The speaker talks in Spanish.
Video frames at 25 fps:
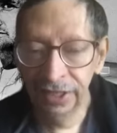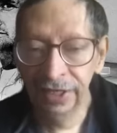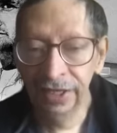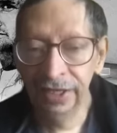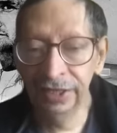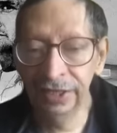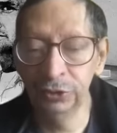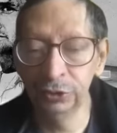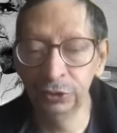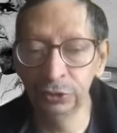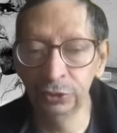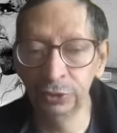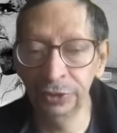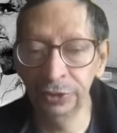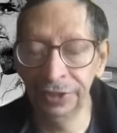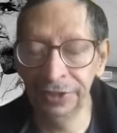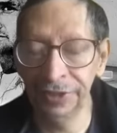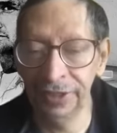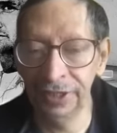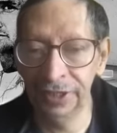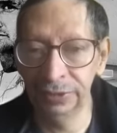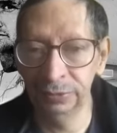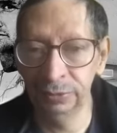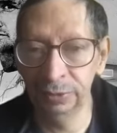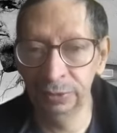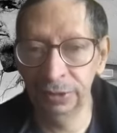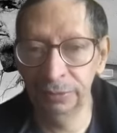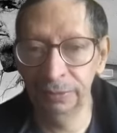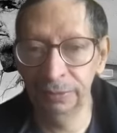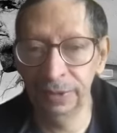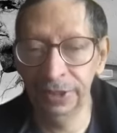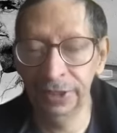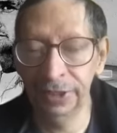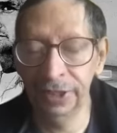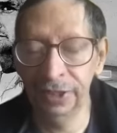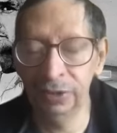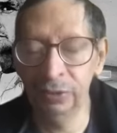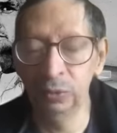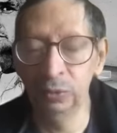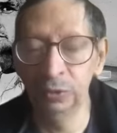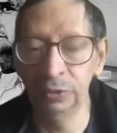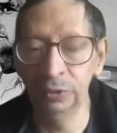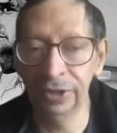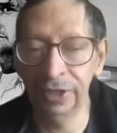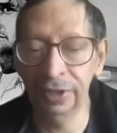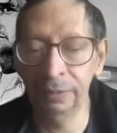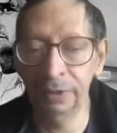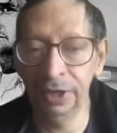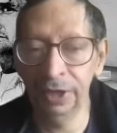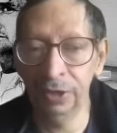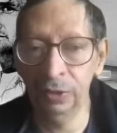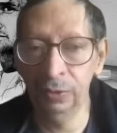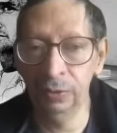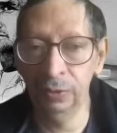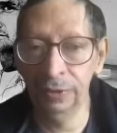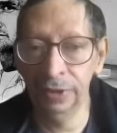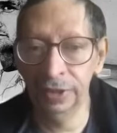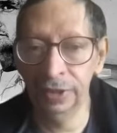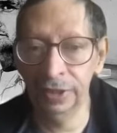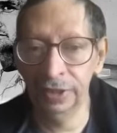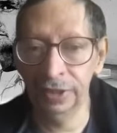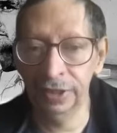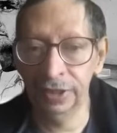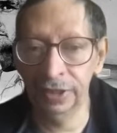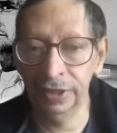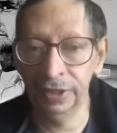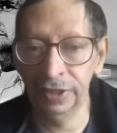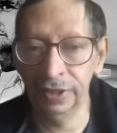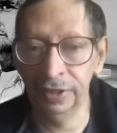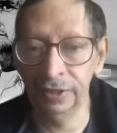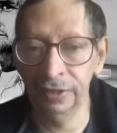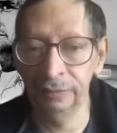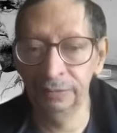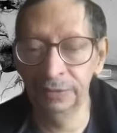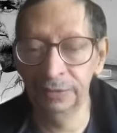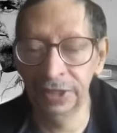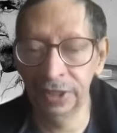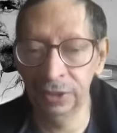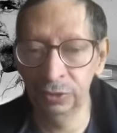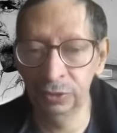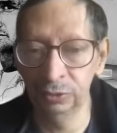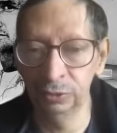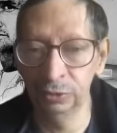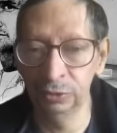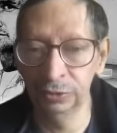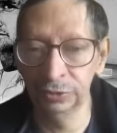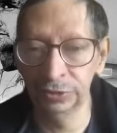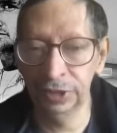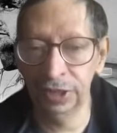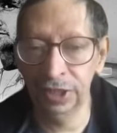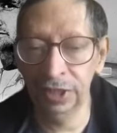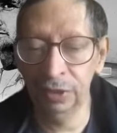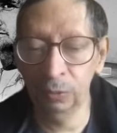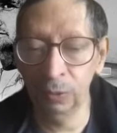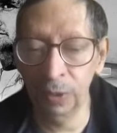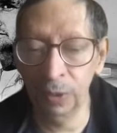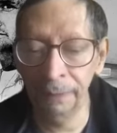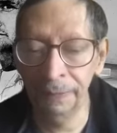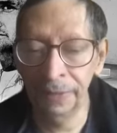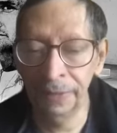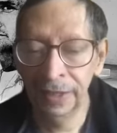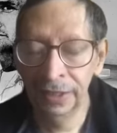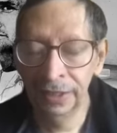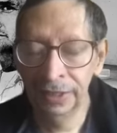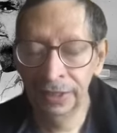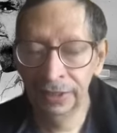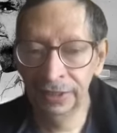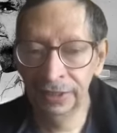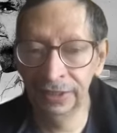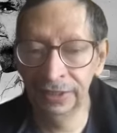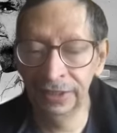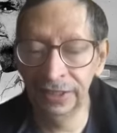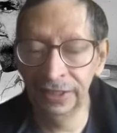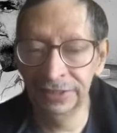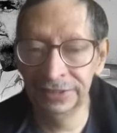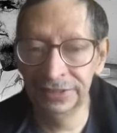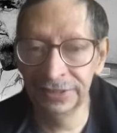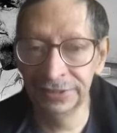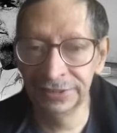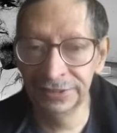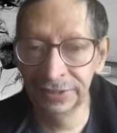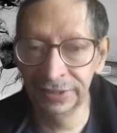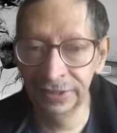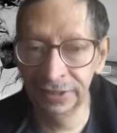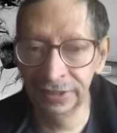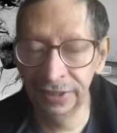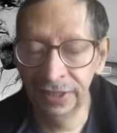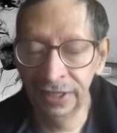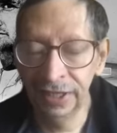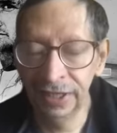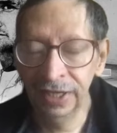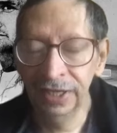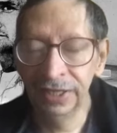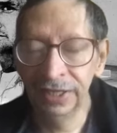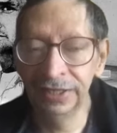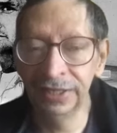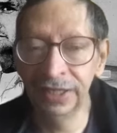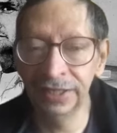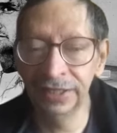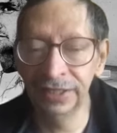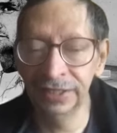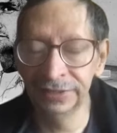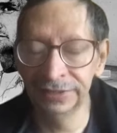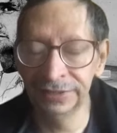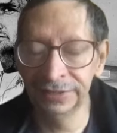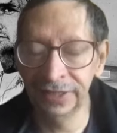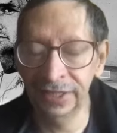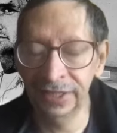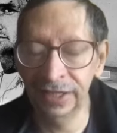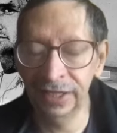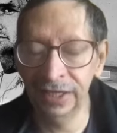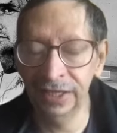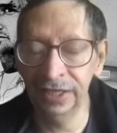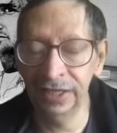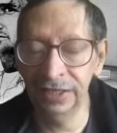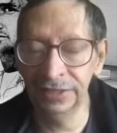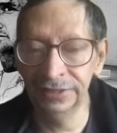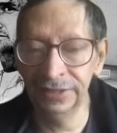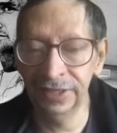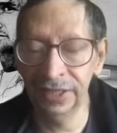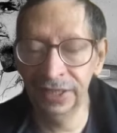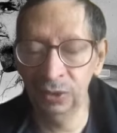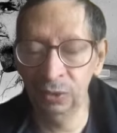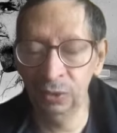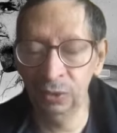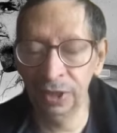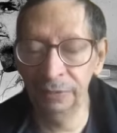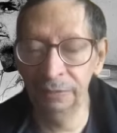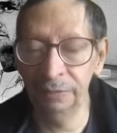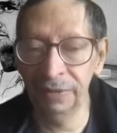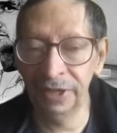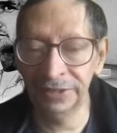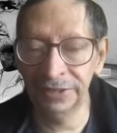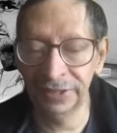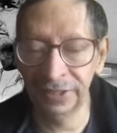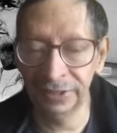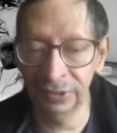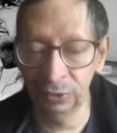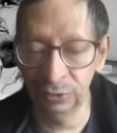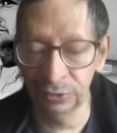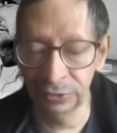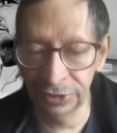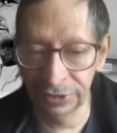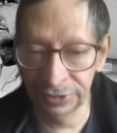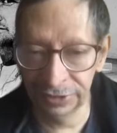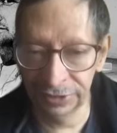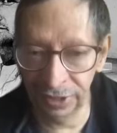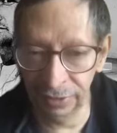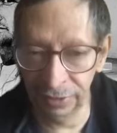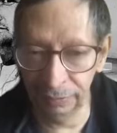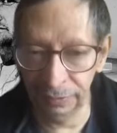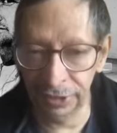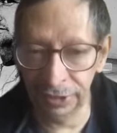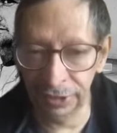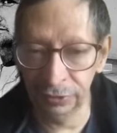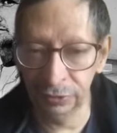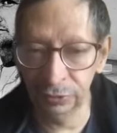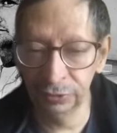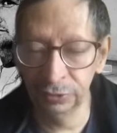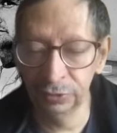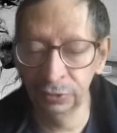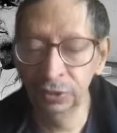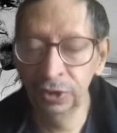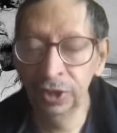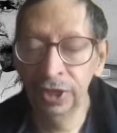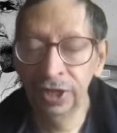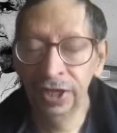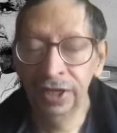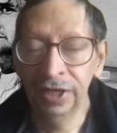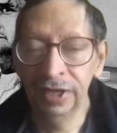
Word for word: Entonces ahorita les voy a mandar un trabajo de, mis alumnos de la UAM que analizan cine y ahí está analizado en base a los 10 elementos, ¿no?